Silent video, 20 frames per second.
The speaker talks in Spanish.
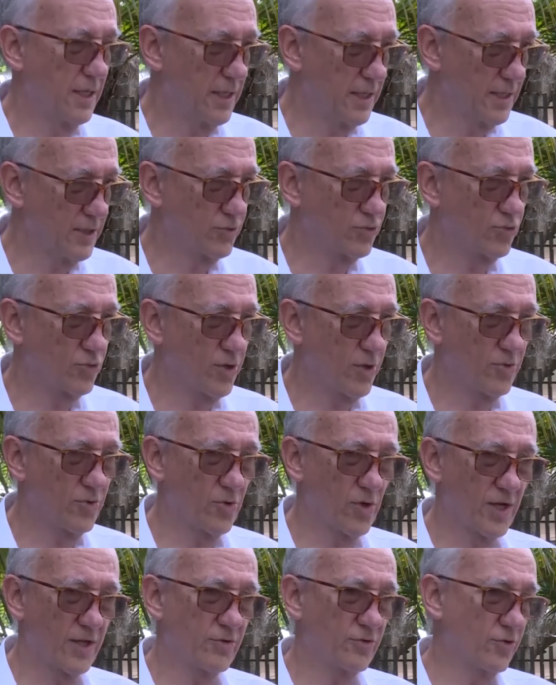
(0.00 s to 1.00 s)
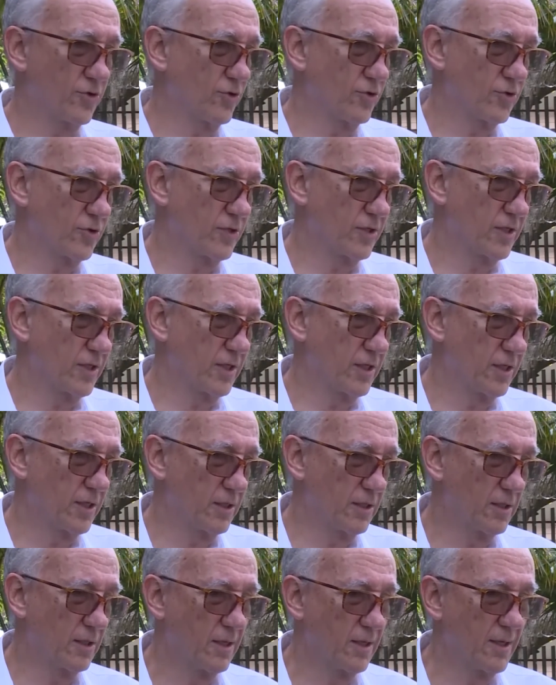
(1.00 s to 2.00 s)
es una violación
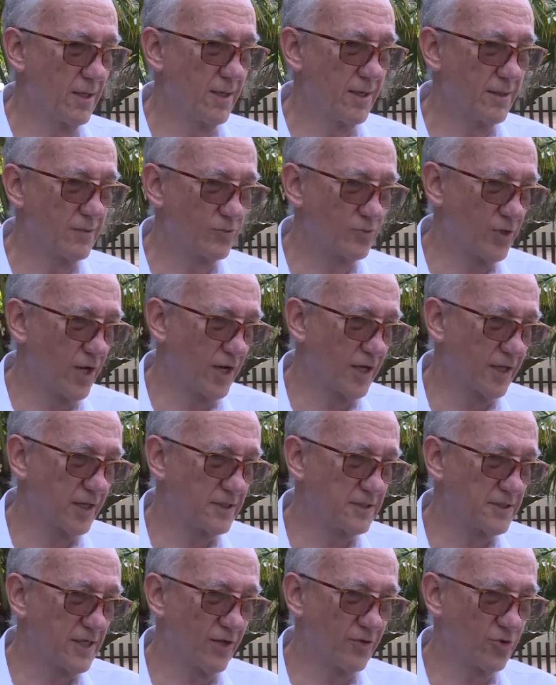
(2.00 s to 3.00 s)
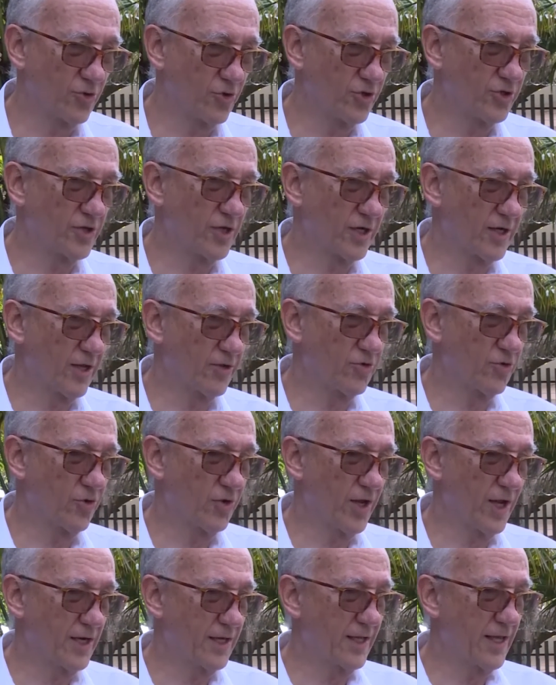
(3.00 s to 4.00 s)
de una legislación
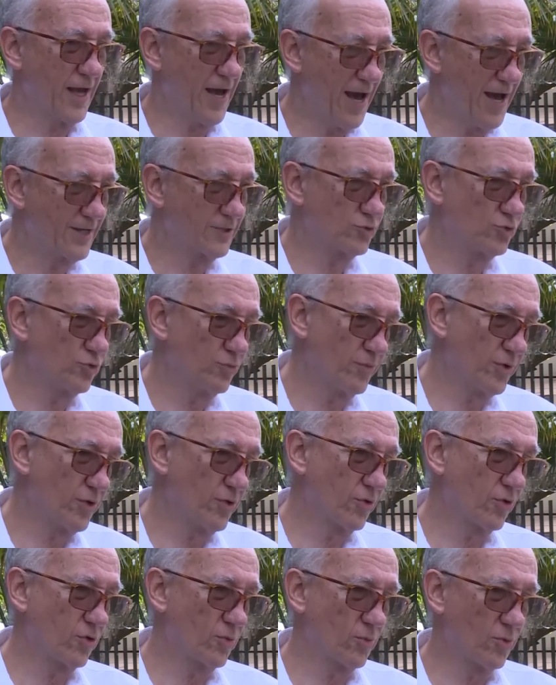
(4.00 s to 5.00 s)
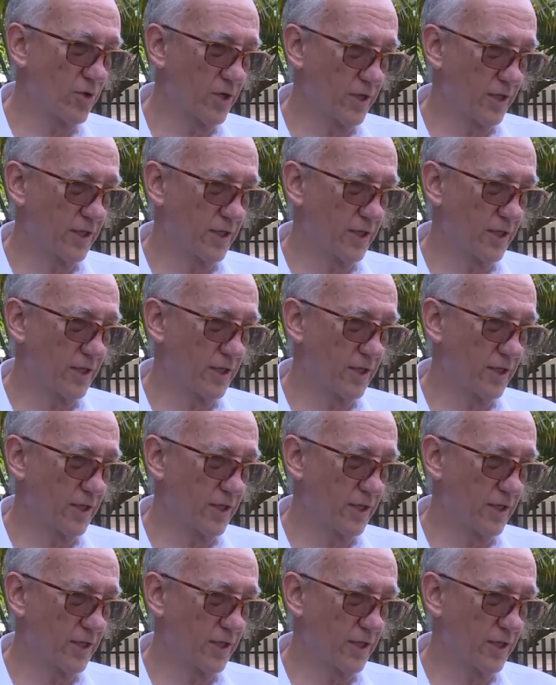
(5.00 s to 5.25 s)
internacional que ha asumido como